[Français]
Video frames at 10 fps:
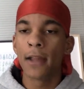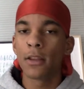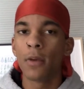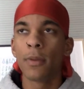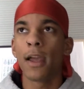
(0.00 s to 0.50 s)

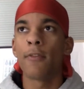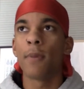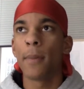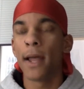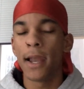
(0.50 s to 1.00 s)
tombe gravement
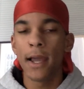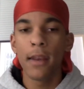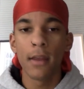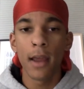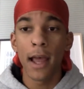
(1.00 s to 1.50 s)

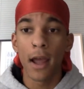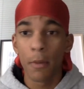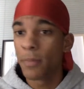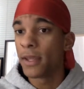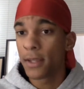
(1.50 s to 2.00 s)
malade, a
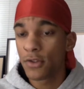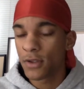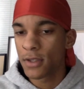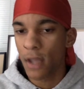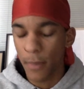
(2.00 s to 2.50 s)
empiré
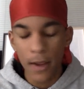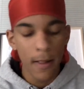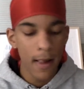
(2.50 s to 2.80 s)
justement.